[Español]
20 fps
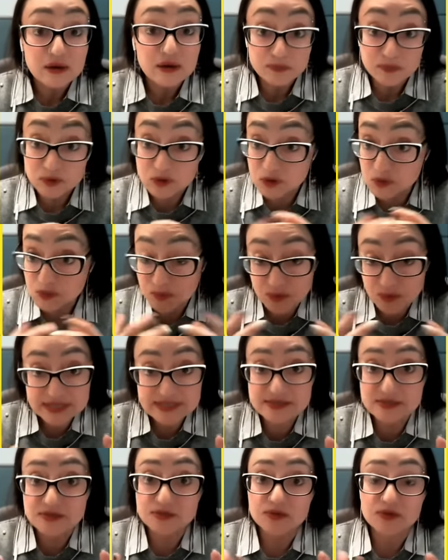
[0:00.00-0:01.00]
Por
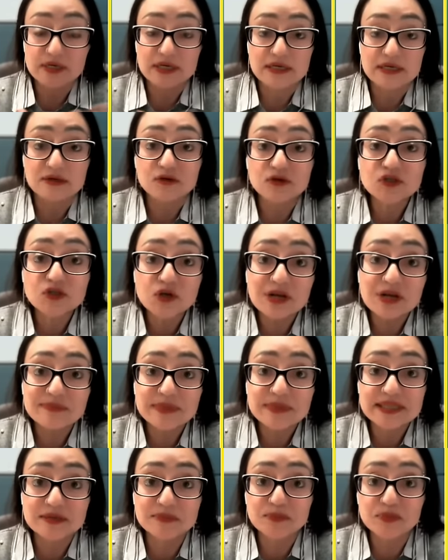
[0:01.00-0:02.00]
supuesto, eh, no
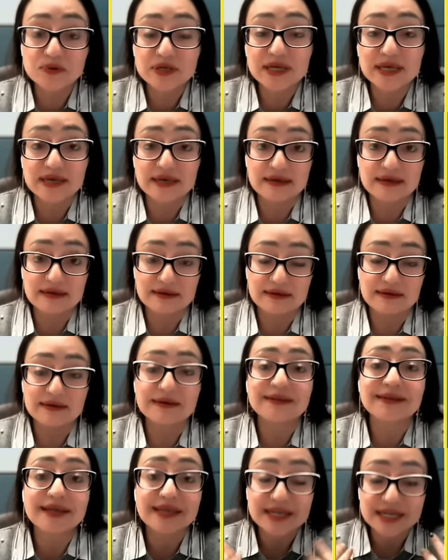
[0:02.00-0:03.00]
solamente porque
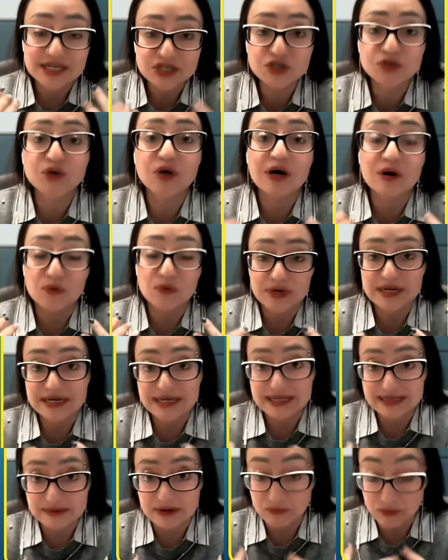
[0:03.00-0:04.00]
el derecho a una
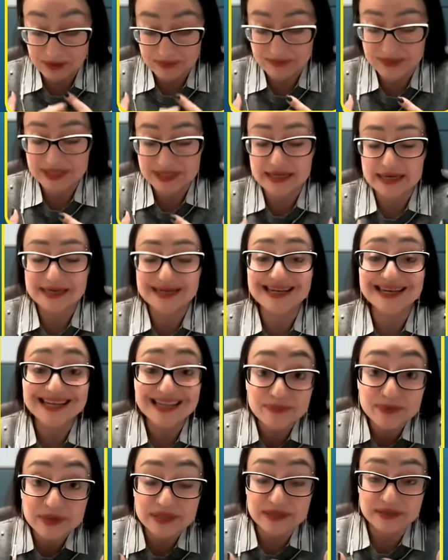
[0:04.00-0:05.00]
vida
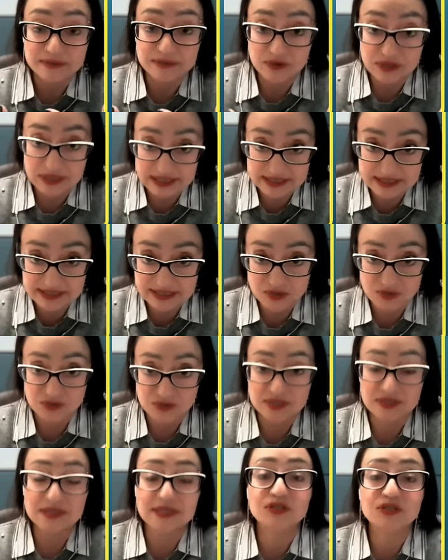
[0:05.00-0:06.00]
libre de violencia es
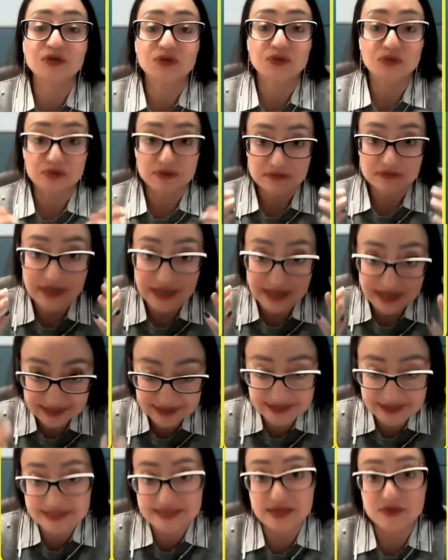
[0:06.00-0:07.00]
un derecho
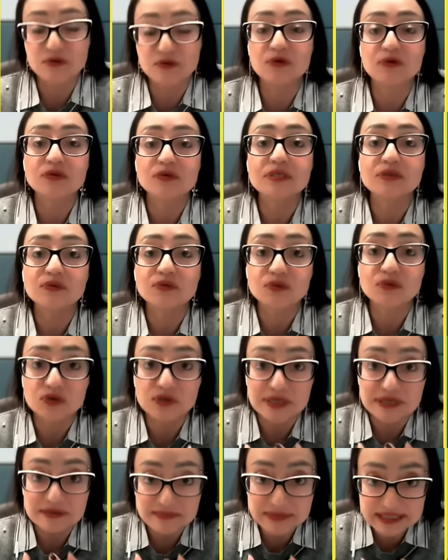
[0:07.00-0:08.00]
garantizado
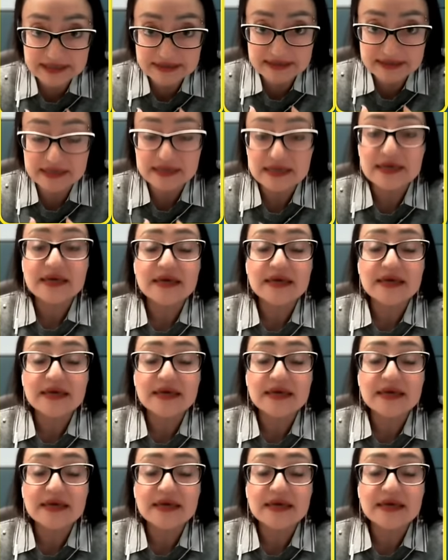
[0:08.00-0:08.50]
constitucionalmente.